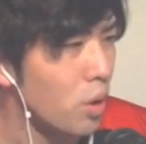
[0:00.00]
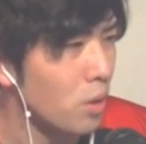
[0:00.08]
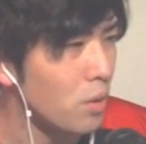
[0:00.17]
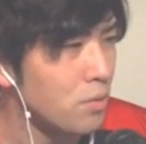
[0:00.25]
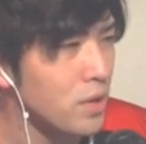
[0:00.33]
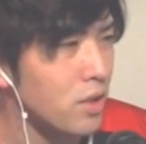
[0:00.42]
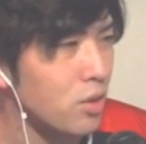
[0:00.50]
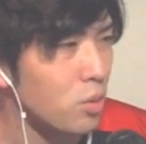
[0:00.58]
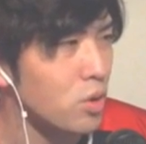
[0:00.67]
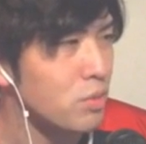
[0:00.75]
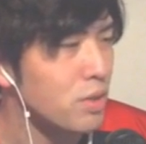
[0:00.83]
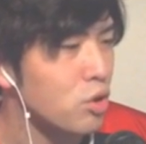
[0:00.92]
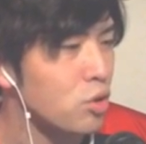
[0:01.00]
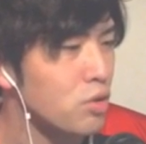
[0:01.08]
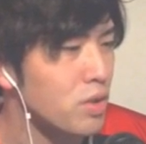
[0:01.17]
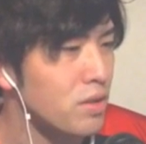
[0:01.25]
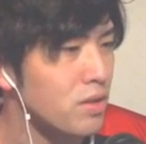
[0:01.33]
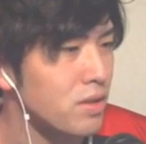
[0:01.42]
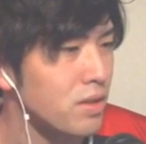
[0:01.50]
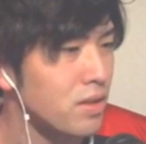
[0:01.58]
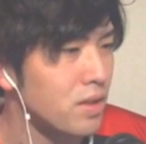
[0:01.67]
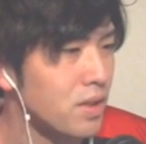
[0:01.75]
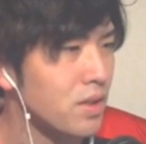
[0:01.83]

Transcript: ロブニャクと小島調子悪いですね。